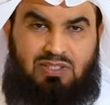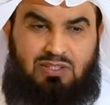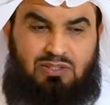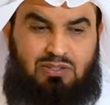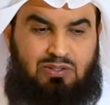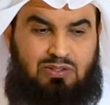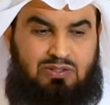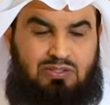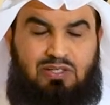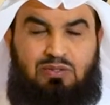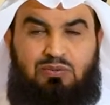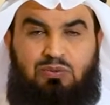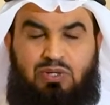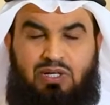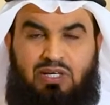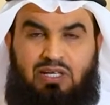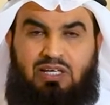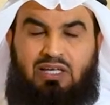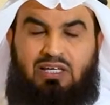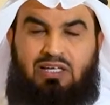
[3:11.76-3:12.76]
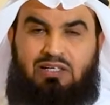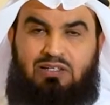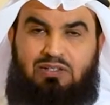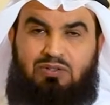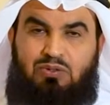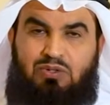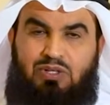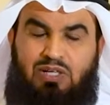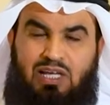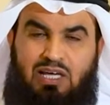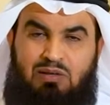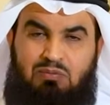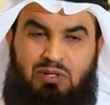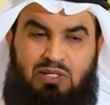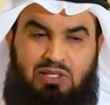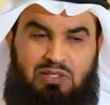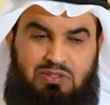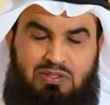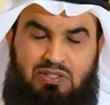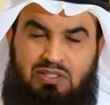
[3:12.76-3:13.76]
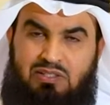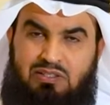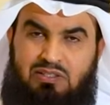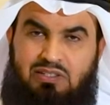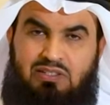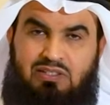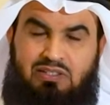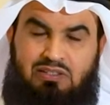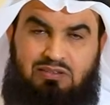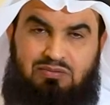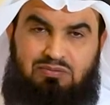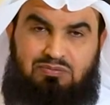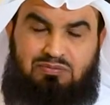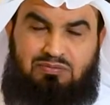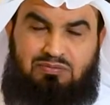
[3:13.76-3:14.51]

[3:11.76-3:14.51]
أنت تتصور أحيانا يكون العمل يسير جدا